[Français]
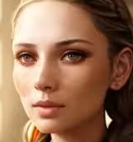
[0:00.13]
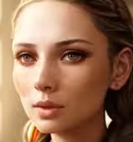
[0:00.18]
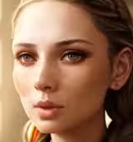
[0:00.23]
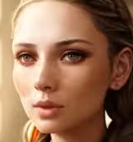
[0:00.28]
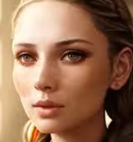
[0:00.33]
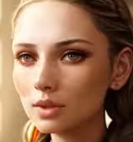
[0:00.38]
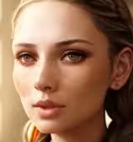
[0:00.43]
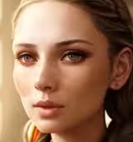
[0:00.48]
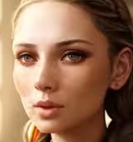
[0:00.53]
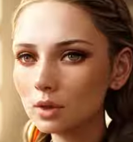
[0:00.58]

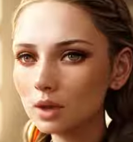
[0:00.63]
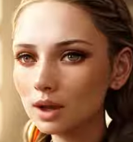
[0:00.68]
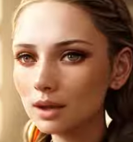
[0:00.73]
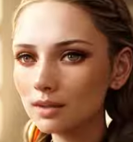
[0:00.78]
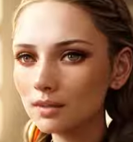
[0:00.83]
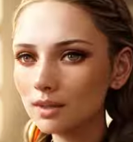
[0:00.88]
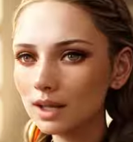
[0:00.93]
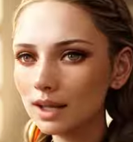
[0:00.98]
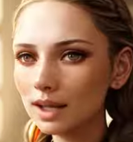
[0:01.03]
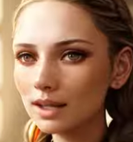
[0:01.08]

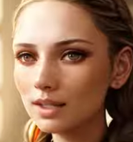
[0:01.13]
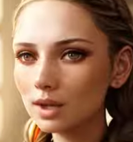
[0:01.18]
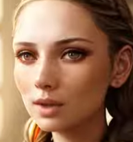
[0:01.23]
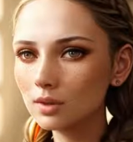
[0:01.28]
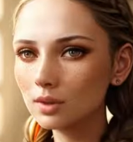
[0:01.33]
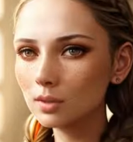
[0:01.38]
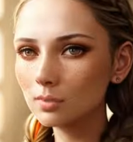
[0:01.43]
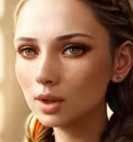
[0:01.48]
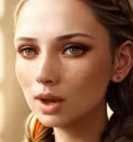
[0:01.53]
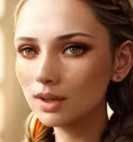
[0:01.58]
Bonjour, les
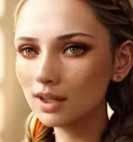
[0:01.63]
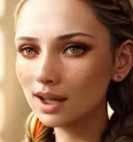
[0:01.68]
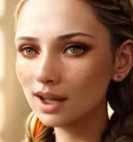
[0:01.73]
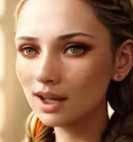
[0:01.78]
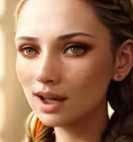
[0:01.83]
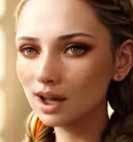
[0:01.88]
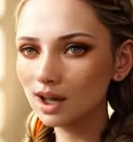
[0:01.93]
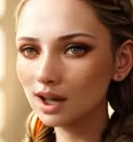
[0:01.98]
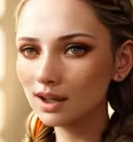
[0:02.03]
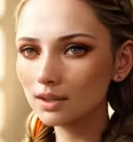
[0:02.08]

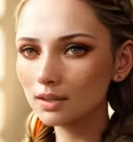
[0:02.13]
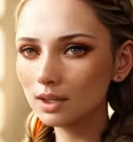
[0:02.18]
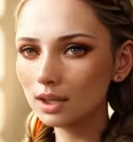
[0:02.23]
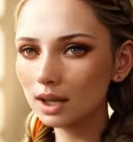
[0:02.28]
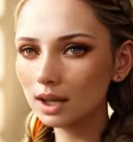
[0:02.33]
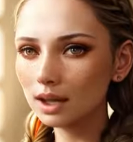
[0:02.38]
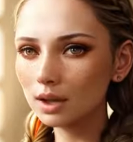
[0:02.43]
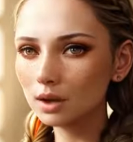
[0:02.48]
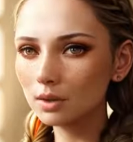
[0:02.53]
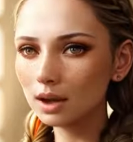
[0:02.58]
entrepreneurs,
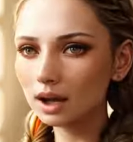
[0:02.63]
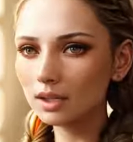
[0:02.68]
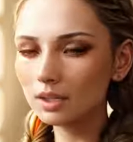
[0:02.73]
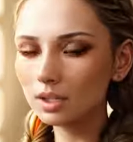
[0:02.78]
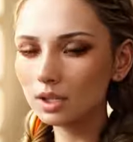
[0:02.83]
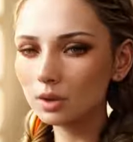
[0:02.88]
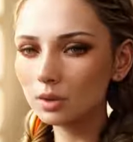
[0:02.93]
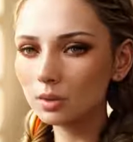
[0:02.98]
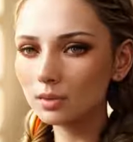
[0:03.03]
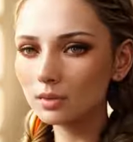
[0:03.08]
les
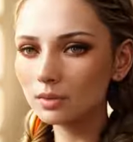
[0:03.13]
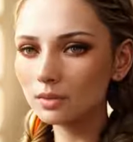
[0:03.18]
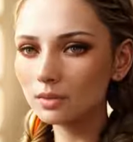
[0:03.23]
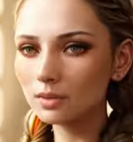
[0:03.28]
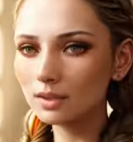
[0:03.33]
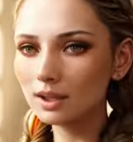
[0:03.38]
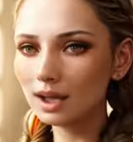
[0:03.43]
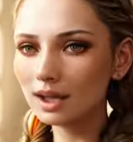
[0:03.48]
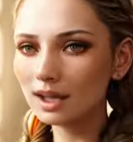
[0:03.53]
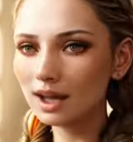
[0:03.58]
commerciaux,
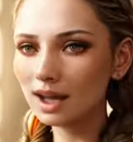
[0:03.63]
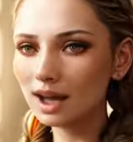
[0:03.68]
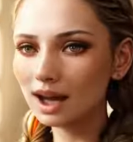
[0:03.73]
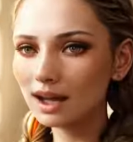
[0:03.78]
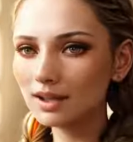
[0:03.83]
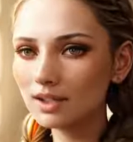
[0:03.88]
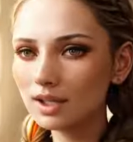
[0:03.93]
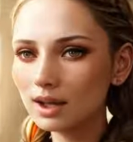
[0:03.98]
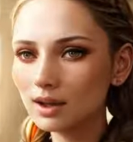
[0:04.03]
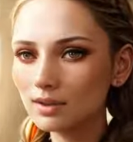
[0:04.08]
les
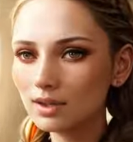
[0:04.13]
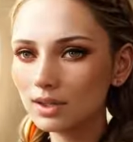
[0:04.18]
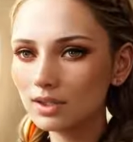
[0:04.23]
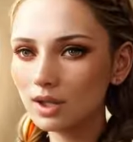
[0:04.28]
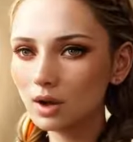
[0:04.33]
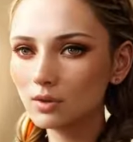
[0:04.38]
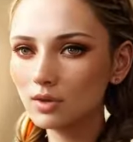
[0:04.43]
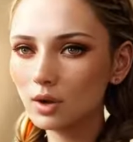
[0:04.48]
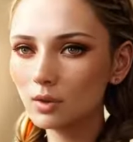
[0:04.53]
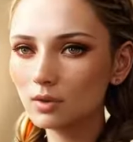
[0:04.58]
créateurs de
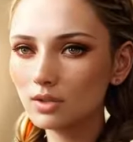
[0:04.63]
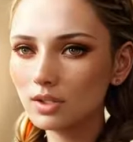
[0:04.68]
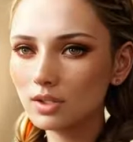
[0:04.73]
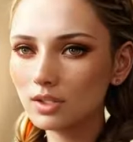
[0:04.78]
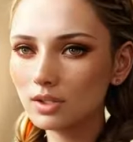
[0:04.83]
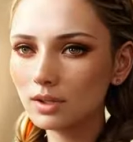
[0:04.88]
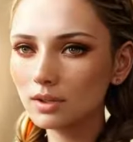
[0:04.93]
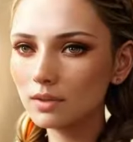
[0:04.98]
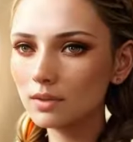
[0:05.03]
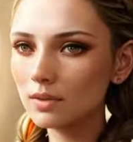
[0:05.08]

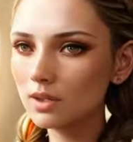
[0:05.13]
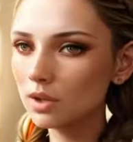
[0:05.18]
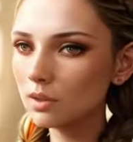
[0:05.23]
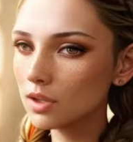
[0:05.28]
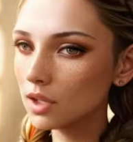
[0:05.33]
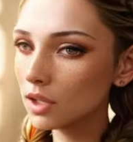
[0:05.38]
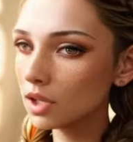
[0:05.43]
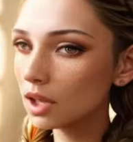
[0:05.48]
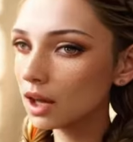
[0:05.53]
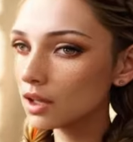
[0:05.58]
tendances,
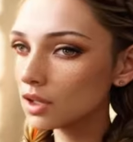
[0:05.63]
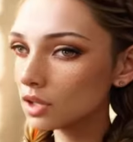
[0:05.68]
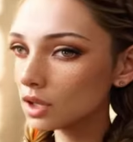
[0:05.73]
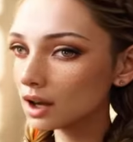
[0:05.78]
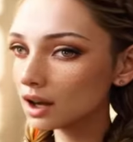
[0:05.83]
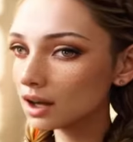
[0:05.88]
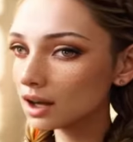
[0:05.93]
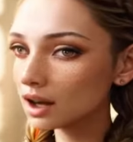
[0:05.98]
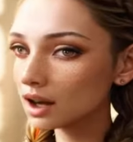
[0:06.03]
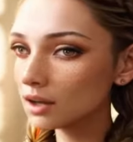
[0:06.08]
tous
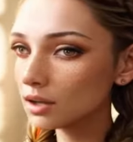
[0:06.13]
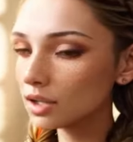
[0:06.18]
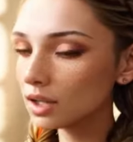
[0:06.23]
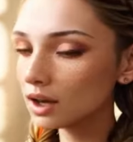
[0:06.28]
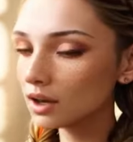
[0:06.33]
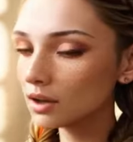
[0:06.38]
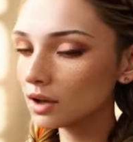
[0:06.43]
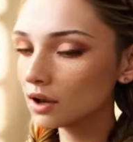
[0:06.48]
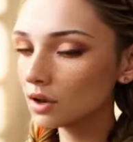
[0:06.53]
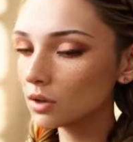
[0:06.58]
cherchent à
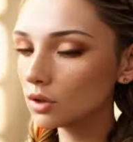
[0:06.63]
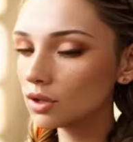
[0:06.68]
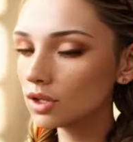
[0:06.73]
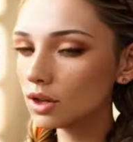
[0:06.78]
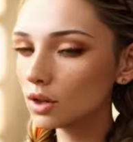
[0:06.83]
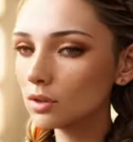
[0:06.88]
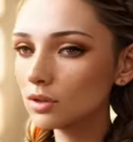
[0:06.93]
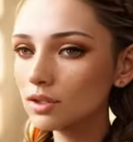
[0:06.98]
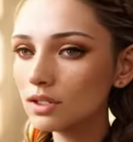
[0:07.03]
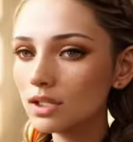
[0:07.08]
élargir leur
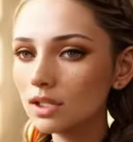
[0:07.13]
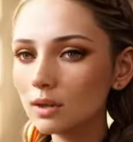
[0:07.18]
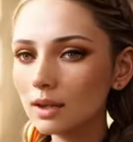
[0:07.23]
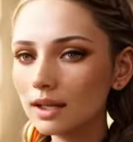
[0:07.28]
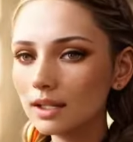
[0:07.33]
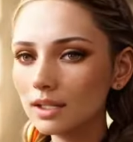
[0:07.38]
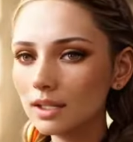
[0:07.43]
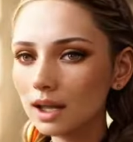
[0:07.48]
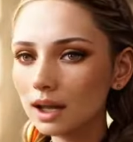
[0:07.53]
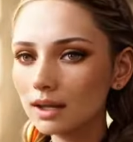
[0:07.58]
audience
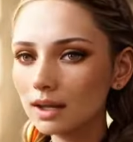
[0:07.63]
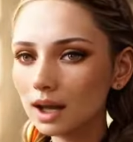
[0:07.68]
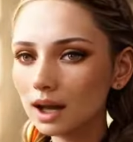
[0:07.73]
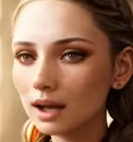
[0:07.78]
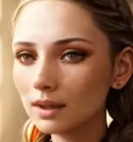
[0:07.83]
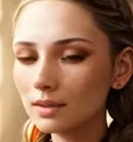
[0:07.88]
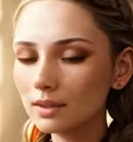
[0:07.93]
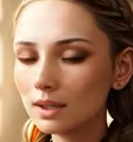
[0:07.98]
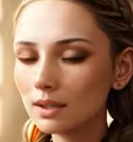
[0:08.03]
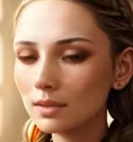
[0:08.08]
sur
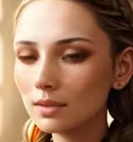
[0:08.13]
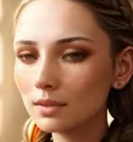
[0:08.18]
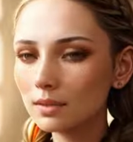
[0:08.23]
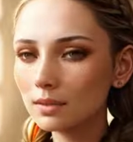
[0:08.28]
Instagram.